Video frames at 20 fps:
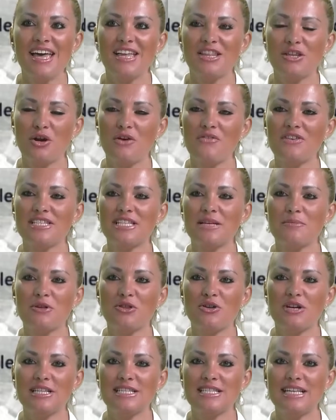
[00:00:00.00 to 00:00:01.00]
Di nuovo assieme
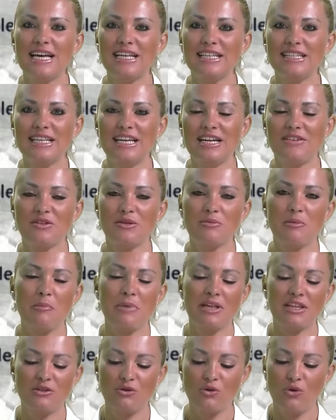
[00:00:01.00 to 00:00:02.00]
ad ore 7 è arrivato il
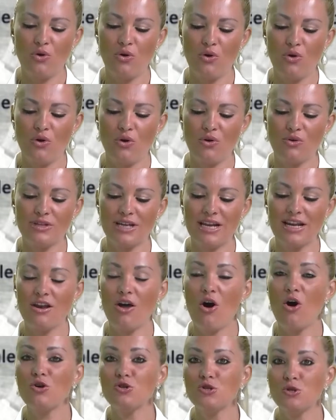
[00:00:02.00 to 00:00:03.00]
momento
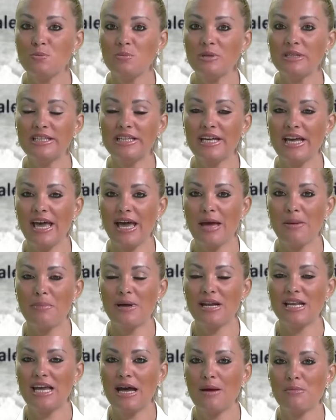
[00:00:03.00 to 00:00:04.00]
dell'ospite,
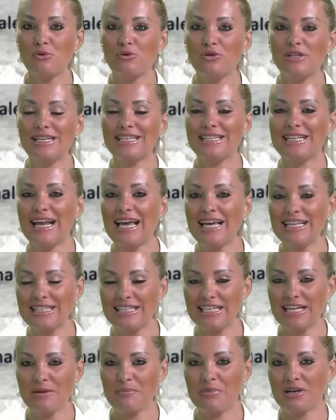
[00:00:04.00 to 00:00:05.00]
parliamo di
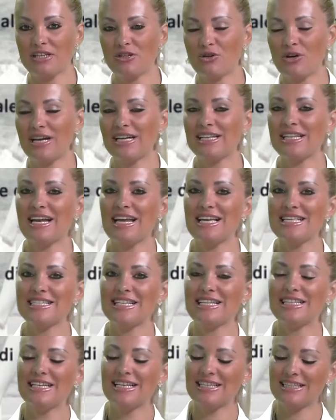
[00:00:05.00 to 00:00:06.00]
atletica, in particolare
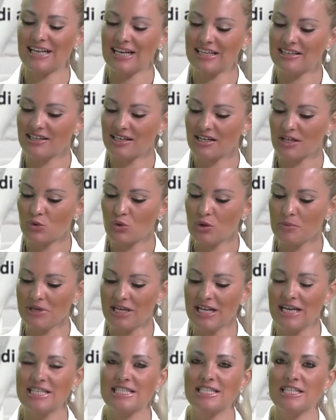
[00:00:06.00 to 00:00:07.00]
dall'SD Atletica
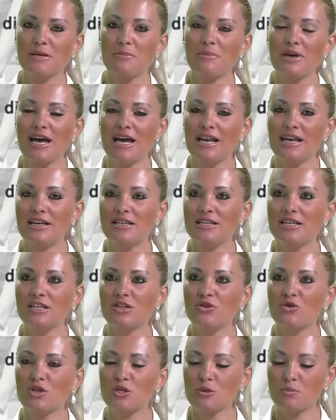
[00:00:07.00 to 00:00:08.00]
2000 assieme al
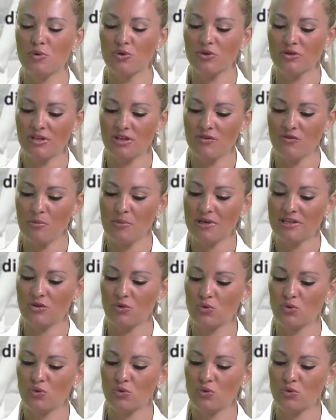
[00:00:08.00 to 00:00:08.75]
direttore sportivo Matteo